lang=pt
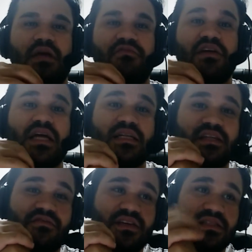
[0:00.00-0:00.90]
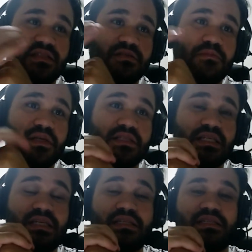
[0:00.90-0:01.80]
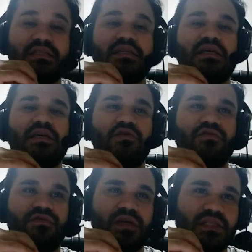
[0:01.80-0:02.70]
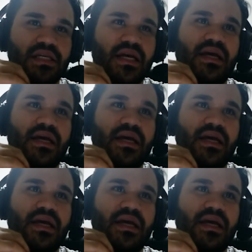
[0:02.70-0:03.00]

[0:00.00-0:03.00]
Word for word: revelada através dessas pesquisas que eu fiz.